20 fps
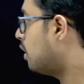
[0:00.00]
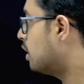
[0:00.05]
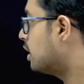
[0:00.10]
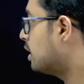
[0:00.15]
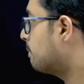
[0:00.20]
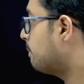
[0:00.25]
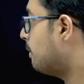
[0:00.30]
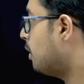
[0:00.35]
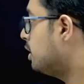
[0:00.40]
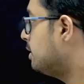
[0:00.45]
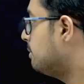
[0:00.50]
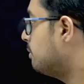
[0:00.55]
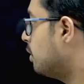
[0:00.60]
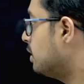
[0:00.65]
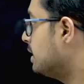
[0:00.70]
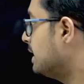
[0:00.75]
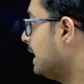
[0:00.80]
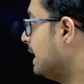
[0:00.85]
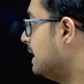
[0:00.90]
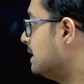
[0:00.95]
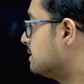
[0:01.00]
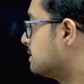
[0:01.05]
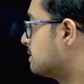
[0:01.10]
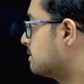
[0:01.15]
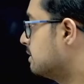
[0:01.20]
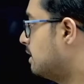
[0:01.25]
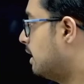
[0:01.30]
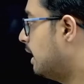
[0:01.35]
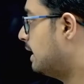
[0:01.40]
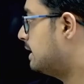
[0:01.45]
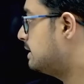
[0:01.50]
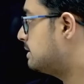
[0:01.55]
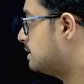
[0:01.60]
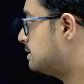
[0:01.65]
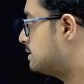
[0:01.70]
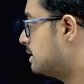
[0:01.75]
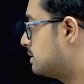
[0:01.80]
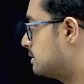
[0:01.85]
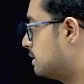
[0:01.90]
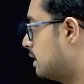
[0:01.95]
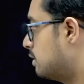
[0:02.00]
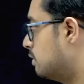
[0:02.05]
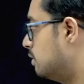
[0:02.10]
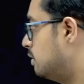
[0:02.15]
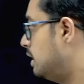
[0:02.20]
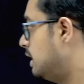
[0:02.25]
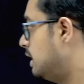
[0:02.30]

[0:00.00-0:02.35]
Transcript: ఆర్డర్ పాలిమోనియల్స్ అని ఇచ్చేస్తారు